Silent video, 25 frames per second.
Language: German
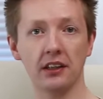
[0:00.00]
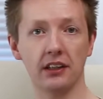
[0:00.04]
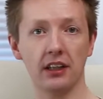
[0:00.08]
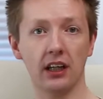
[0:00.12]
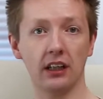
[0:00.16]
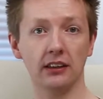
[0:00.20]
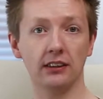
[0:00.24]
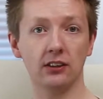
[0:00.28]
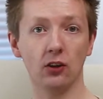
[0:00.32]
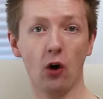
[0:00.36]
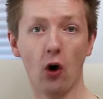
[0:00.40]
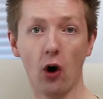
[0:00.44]
ja die
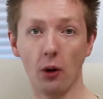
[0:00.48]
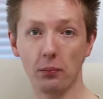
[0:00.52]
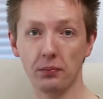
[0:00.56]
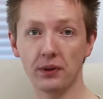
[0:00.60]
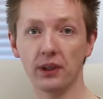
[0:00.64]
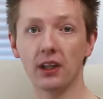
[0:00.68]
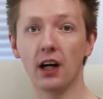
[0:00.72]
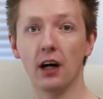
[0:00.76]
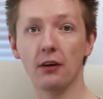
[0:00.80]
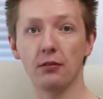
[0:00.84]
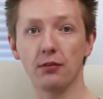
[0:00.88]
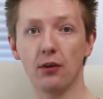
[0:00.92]
einzelnen
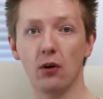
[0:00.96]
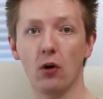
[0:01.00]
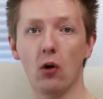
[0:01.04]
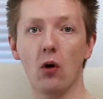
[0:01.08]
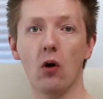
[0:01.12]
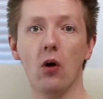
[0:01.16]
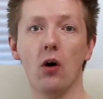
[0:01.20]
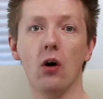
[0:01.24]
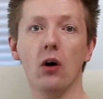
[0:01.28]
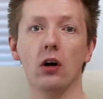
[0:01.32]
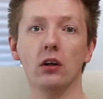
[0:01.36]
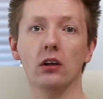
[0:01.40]
Optiker vor
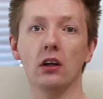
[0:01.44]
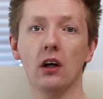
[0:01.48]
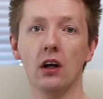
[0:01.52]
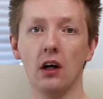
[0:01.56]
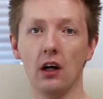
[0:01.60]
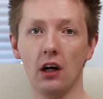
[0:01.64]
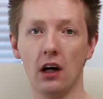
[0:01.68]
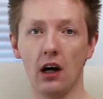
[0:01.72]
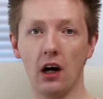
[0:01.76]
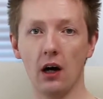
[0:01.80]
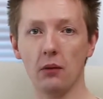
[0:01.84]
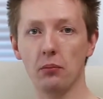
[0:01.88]
Ort,
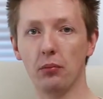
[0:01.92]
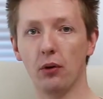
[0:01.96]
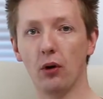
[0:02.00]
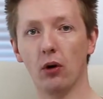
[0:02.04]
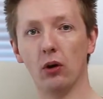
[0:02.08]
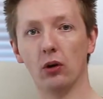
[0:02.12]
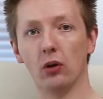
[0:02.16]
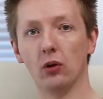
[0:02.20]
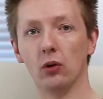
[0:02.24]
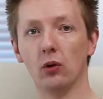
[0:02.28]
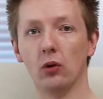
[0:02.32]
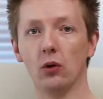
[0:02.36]

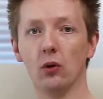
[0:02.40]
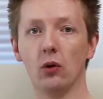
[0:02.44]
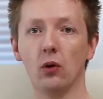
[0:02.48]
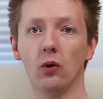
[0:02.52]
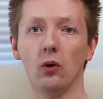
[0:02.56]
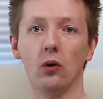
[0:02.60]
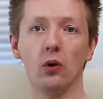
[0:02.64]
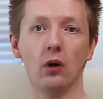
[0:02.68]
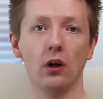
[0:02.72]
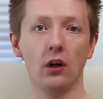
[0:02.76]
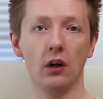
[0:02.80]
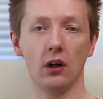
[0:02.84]

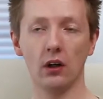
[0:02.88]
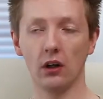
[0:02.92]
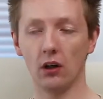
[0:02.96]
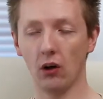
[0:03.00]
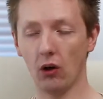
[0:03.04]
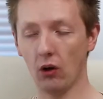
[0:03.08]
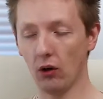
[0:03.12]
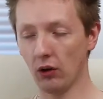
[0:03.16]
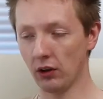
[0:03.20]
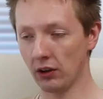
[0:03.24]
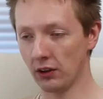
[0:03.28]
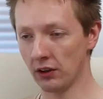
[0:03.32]
Apollo,
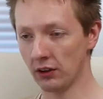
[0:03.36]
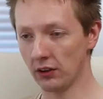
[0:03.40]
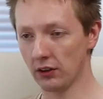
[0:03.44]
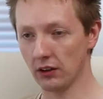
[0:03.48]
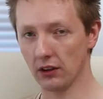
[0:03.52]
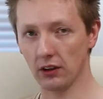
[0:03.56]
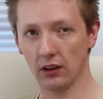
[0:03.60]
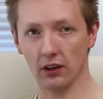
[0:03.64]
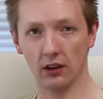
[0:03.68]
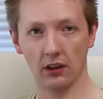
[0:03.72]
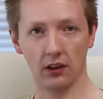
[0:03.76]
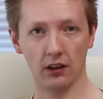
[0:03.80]
und
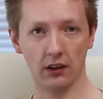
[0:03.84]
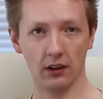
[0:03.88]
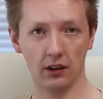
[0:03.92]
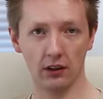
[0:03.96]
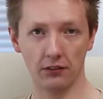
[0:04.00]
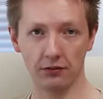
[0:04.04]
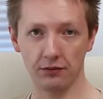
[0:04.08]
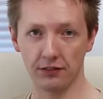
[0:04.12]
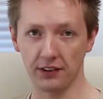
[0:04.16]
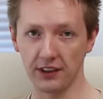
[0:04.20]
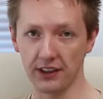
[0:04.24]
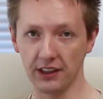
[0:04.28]
äh,
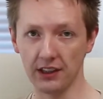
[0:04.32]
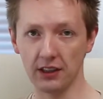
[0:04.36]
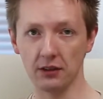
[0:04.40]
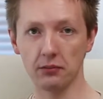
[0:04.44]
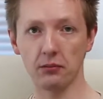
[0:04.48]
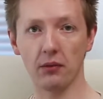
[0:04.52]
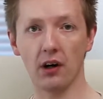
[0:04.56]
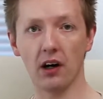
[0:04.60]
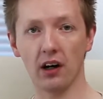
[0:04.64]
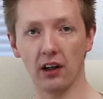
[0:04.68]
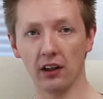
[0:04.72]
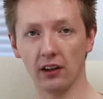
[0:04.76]

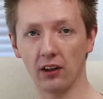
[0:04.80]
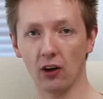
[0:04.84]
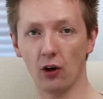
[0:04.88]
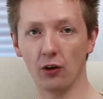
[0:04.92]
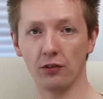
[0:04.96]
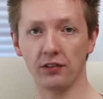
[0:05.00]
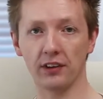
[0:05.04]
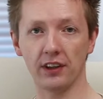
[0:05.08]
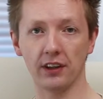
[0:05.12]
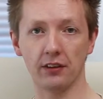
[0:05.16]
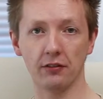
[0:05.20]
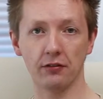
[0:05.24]
Vielmann
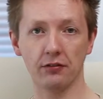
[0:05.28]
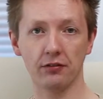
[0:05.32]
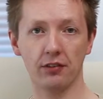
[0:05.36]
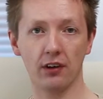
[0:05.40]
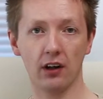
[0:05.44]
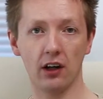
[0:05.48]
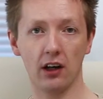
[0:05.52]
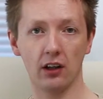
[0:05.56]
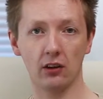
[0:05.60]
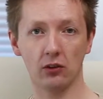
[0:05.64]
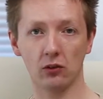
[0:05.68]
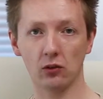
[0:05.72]
auf jeden
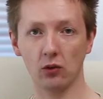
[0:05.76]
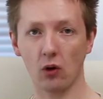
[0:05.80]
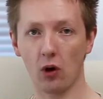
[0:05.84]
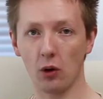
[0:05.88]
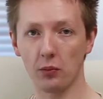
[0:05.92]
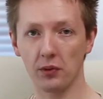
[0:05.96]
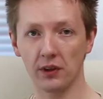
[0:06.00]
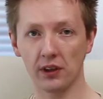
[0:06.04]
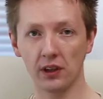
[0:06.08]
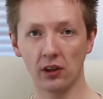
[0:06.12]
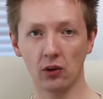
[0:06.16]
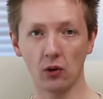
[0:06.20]
Fall und
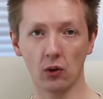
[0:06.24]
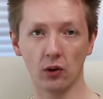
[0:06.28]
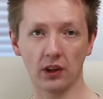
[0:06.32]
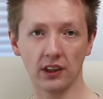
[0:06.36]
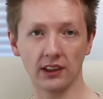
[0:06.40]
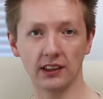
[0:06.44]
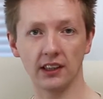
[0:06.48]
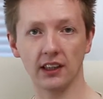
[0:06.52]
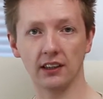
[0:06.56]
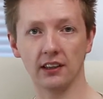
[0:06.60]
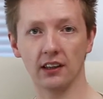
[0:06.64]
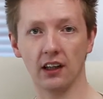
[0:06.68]
Robin Look
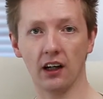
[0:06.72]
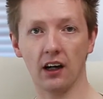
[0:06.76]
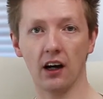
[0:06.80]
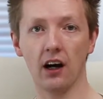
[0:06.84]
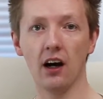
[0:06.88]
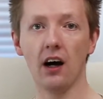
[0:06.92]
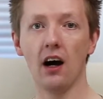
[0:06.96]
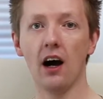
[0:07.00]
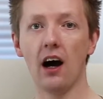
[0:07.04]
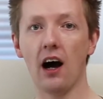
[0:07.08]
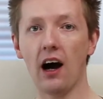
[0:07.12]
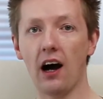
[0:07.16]
etc.